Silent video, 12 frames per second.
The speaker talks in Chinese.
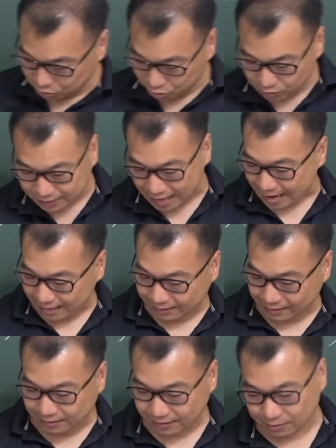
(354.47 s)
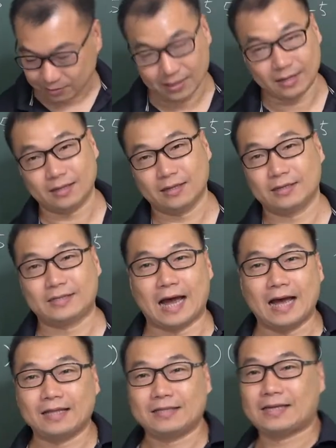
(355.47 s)
就差一点点，对不对？
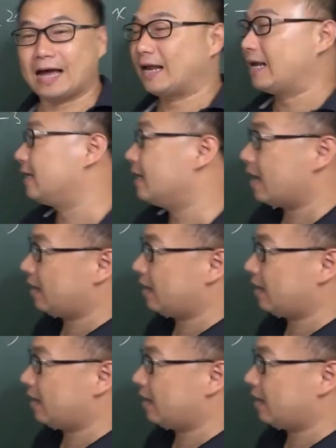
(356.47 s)
差差哪里